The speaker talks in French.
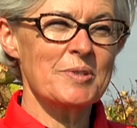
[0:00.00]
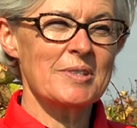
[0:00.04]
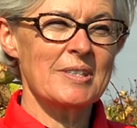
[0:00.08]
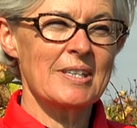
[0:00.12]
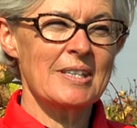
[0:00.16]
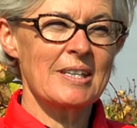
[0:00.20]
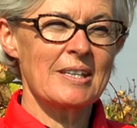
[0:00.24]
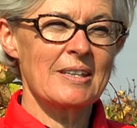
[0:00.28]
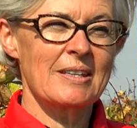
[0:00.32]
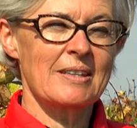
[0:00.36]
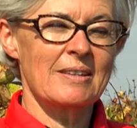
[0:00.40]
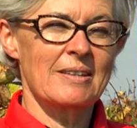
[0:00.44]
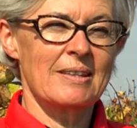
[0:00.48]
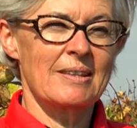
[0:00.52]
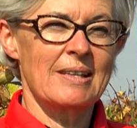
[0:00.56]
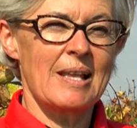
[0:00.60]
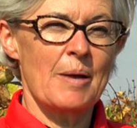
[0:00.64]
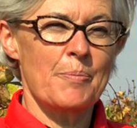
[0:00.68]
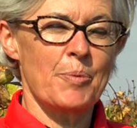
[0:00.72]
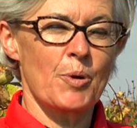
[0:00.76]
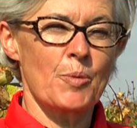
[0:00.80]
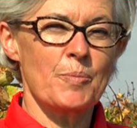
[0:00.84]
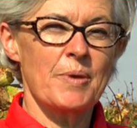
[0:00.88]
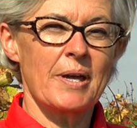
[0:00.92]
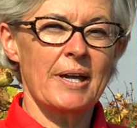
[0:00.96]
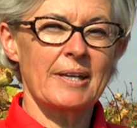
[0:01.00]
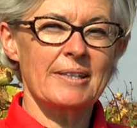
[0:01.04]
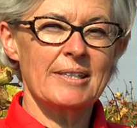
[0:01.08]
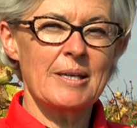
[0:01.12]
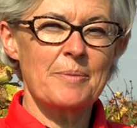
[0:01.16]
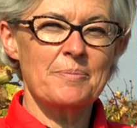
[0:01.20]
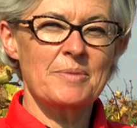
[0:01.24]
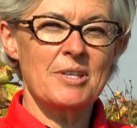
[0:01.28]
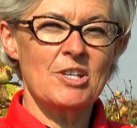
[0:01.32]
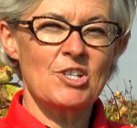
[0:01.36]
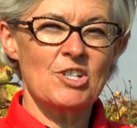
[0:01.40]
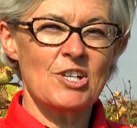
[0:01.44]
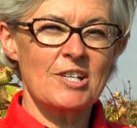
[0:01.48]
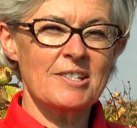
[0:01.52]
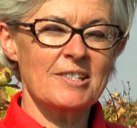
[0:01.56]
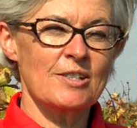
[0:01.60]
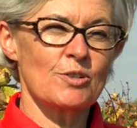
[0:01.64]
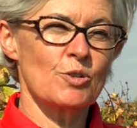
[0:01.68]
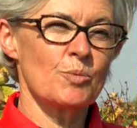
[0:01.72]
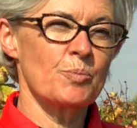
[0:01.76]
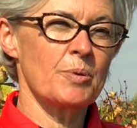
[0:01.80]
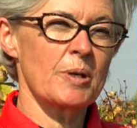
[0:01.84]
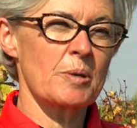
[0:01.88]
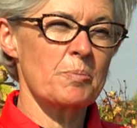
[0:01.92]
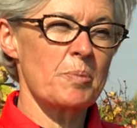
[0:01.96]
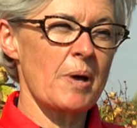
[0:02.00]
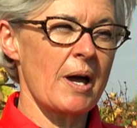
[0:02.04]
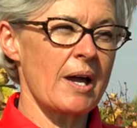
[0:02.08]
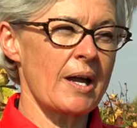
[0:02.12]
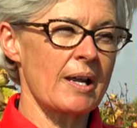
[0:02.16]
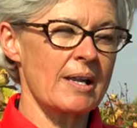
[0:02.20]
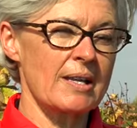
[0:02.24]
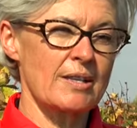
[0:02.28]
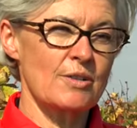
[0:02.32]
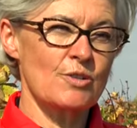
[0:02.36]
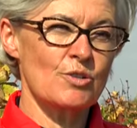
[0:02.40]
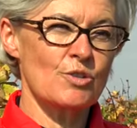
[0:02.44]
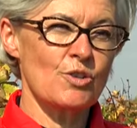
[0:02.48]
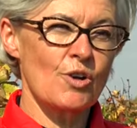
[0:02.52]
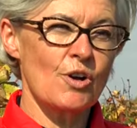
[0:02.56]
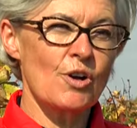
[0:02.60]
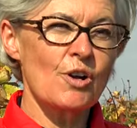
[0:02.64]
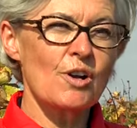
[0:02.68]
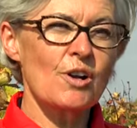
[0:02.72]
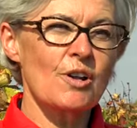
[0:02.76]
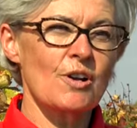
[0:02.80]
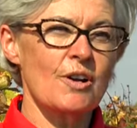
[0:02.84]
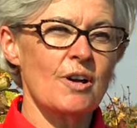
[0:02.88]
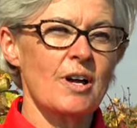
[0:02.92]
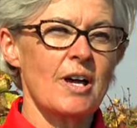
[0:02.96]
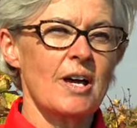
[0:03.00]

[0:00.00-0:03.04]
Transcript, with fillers: c'est la première étape déjà, c'est de préparer les sols